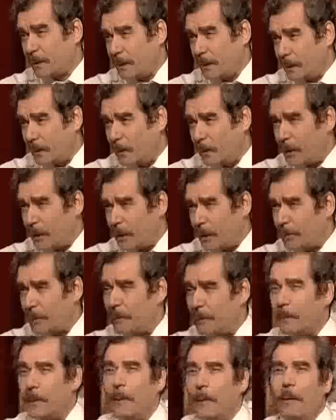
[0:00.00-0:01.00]
такие
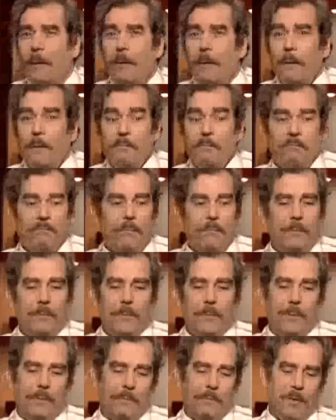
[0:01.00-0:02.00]
зелененькие.
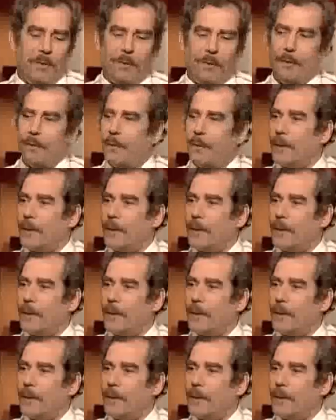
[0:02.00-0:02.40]
И меня